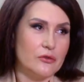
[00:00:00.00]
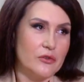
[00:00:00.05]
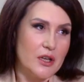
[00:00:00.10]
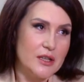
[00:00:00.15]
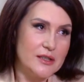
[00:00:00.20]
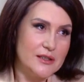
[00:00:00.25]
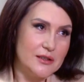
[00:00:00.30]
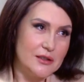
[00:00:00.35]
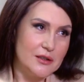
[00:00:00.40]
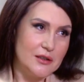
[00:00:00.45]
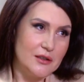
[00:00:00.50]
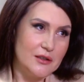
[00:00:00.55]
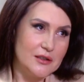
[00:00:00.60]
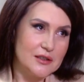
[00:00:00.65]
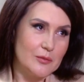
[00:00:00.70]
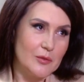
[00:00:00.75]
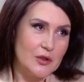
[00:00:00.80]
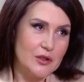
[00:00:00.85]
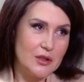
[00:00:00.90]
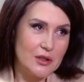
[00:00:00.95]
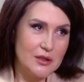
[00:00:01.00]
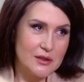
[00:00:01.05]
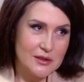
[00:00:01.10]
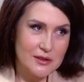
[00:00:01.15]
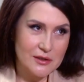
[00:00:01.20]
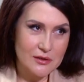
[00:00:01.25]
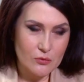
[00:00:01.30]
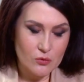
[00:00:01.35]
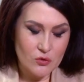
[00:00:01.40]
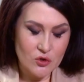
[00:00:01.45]
Вот в России, да,
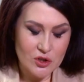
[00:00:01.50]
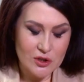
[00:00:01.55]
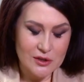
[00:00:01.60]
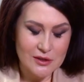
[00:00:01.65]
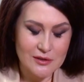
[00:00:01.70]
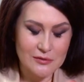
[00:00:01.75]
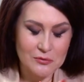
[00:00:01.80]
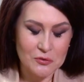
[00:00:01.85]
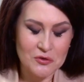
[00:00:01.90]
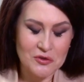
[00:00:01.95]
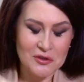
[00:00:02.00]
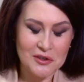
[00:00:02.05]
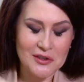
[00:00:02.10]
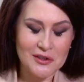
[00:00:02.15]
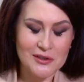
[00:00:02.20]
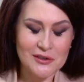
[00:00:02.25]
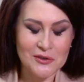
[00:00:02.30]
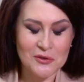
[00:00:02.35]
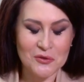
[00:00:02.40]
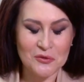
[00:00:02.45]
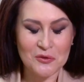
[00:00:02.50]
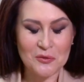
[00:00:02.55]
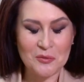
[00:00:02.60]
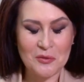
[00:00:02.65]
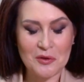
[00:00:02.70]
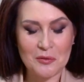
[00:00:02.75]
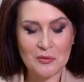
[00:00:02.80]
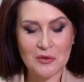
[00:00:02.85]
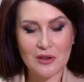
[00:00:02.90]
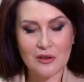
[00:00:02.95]
смотрите, уже сегодня есть да. новый
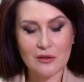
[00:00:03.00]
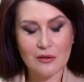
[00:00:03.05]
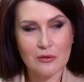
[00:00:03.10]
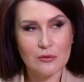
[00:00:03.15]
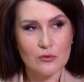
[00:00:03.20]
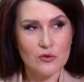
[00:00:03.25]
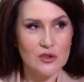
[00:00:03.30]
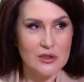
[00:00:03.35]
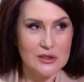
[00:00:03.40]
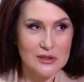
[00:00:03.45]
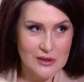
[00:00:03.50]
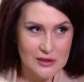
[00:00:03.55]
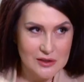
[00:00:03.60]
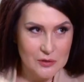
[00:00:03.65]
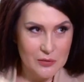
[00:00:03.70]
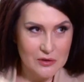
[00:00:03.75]
премьер, уже, кстати,